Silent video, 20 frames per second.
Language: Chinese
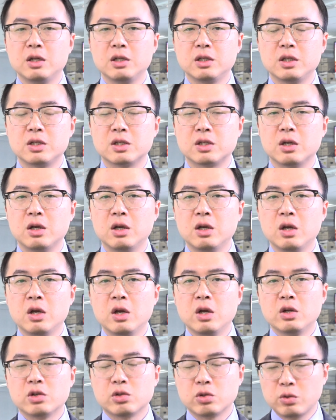因此
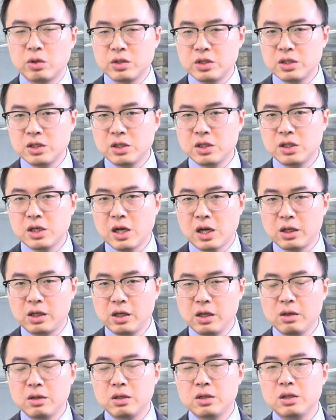中国经济下
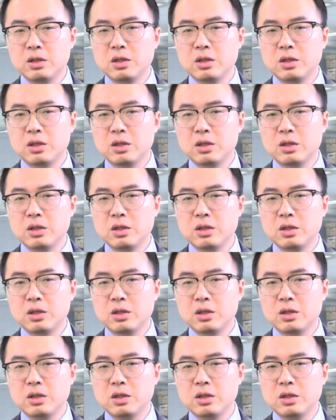跌。